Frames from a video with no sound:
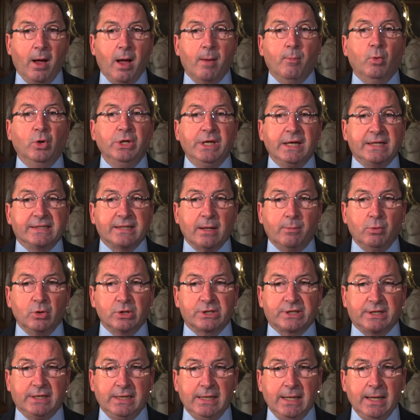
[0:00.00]
à Monique
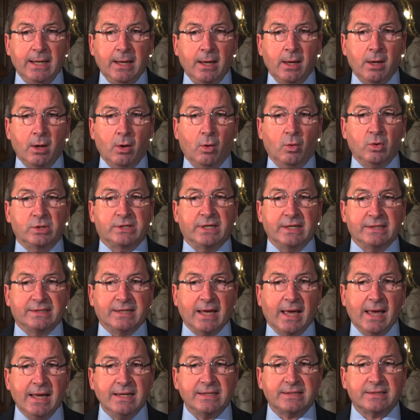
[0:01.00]
Sablowski au
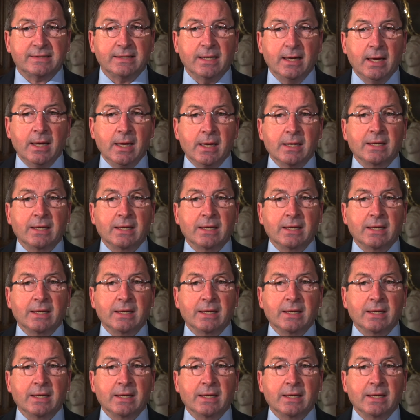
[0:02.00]
CCS